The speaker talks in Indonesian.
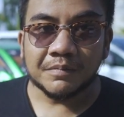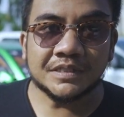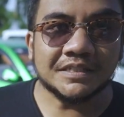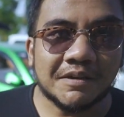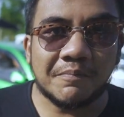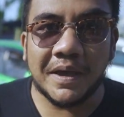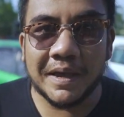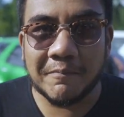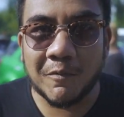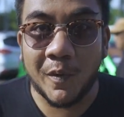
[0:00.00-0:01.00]
mesinnya
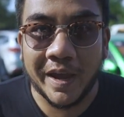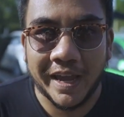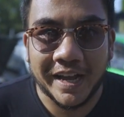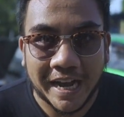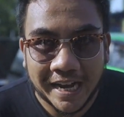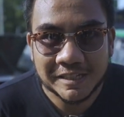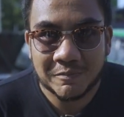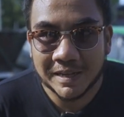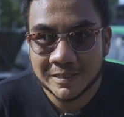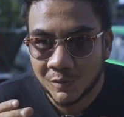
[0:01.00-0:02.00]
BMW
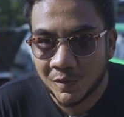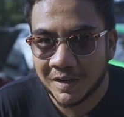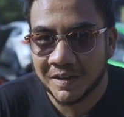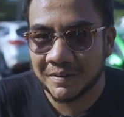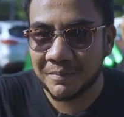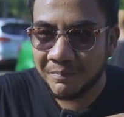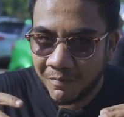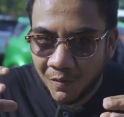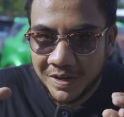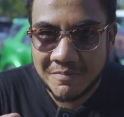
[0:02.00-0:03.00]
guys masuk ke
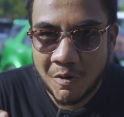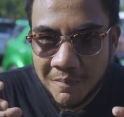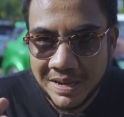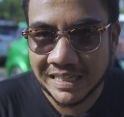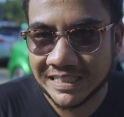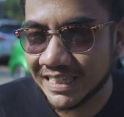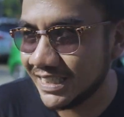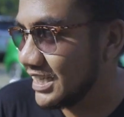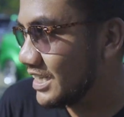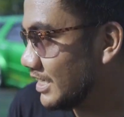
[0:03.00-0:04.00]
bodi mobil yang
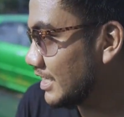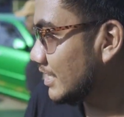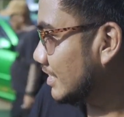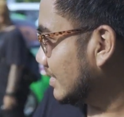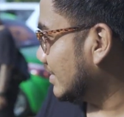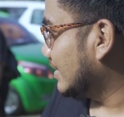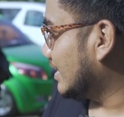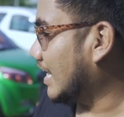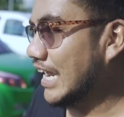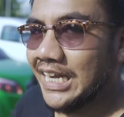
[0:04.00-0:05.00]
sekecil ini
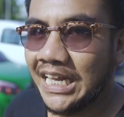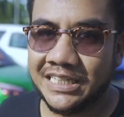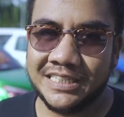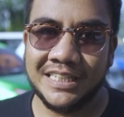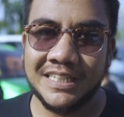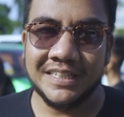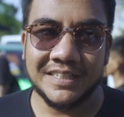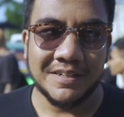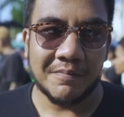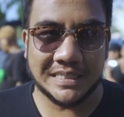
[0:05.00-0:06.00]
edan sih
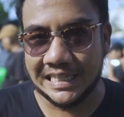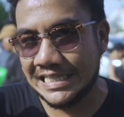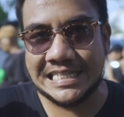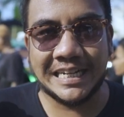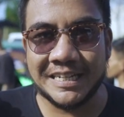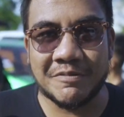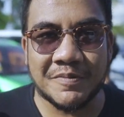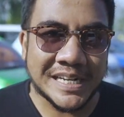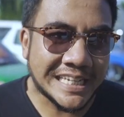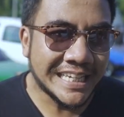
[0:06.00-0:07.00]
pasti kencang nih
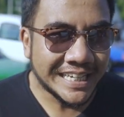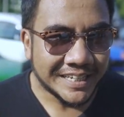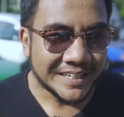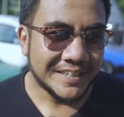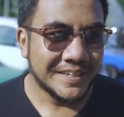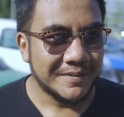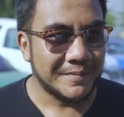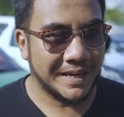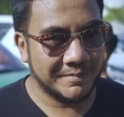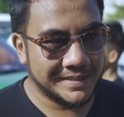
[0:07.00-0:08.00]
mobil nih
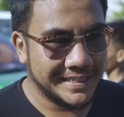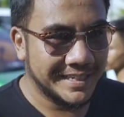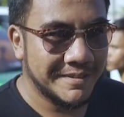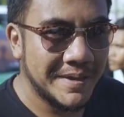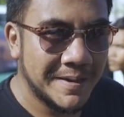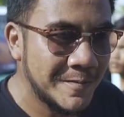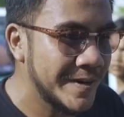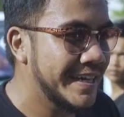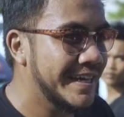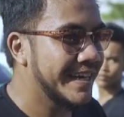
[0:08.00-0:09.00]
pakai mesinnya
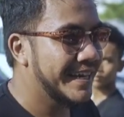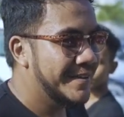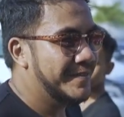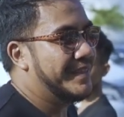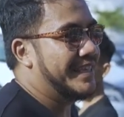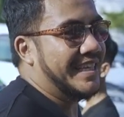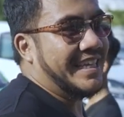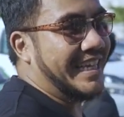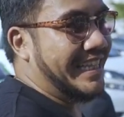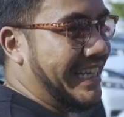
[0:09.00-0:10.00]
BMW
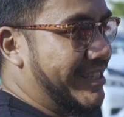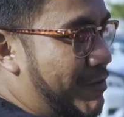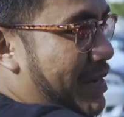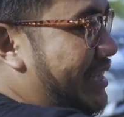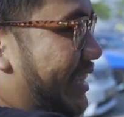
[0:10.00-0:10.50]
Kita di sebelah